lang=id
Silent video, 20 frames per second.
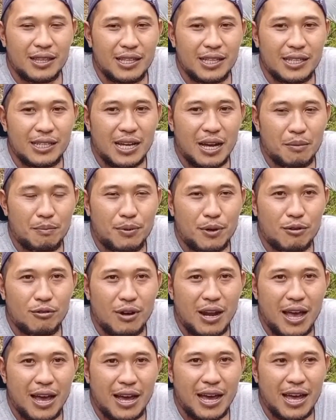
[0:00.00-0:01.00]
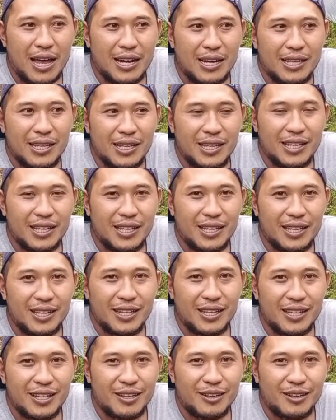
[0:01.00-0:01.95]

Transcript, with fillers: tidak berulang kali